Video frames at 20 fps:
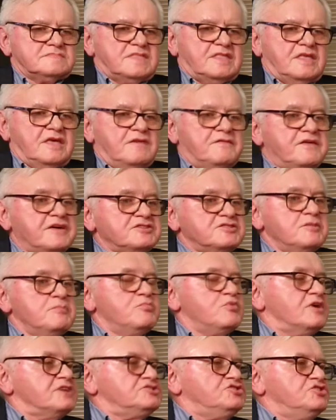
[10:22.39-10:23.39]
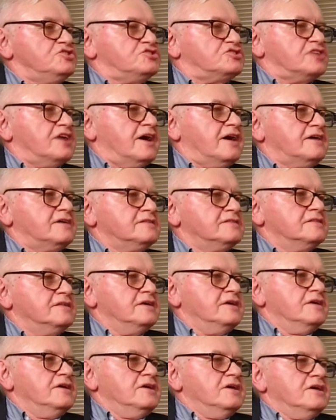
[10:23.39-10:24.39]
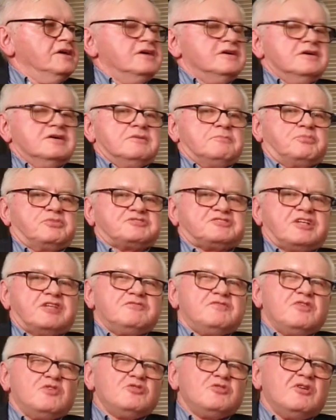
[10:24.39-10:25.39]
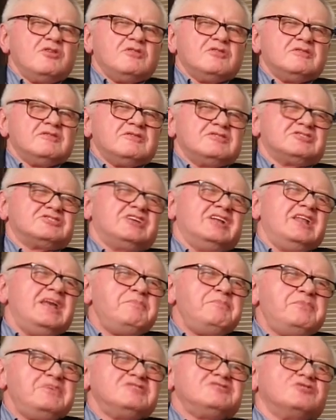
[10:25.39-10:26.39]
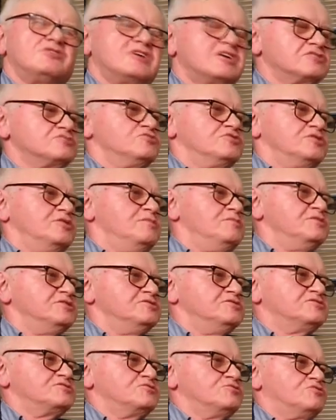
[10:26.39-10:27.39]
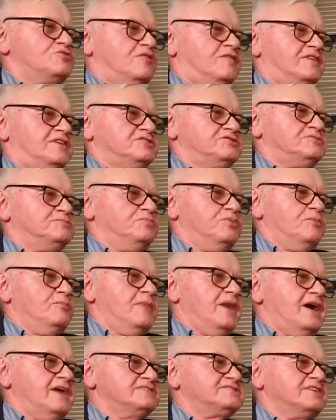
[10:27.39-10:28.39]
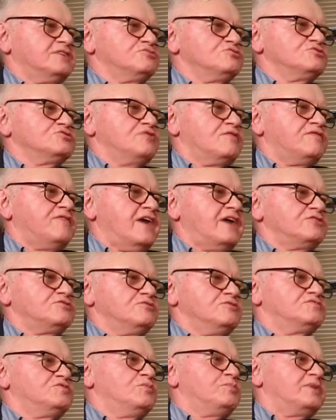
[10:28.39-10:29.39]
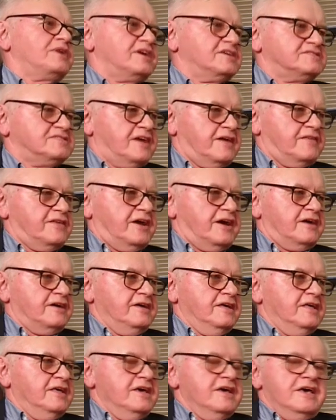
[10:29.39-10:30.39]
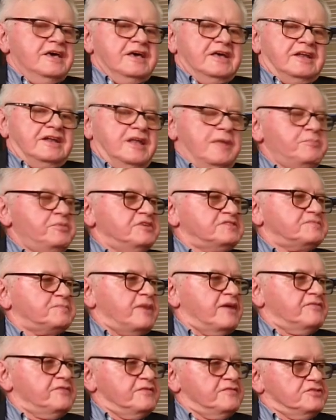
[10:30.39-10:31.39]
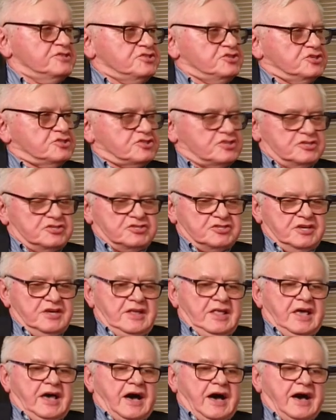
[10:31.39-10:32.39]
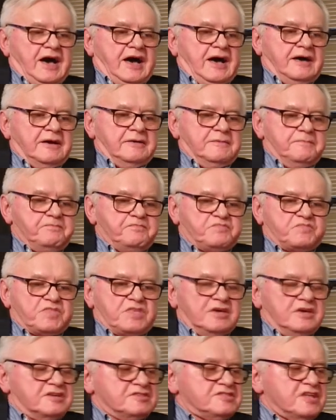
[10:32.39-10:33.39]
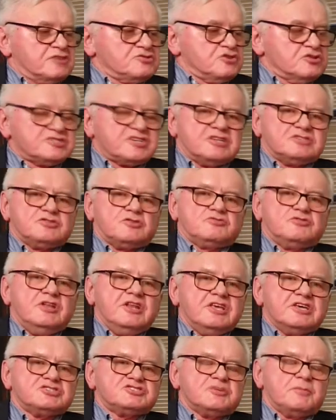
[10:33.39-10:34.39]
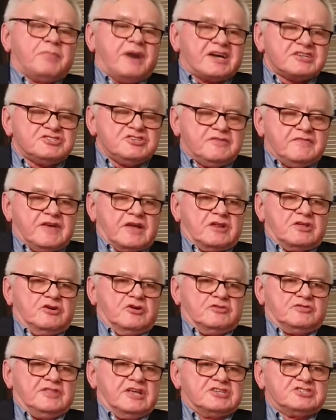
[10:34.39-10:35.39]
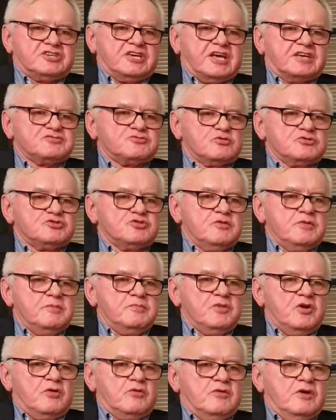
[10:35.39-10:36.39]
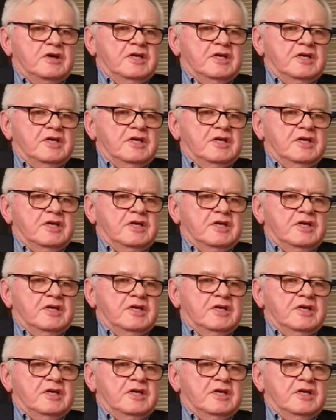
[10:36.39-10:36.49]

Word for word: Efektem była cisza postanowiono, że lepiej z Tokarczukiem nie dyskutować, bo ma za dużo faktów do pokazania. Lepiej sprawę wyciszyć. A mm, ta książka jest o tyle jeszcze bardziej wiarygodna, że ja złożyłem ją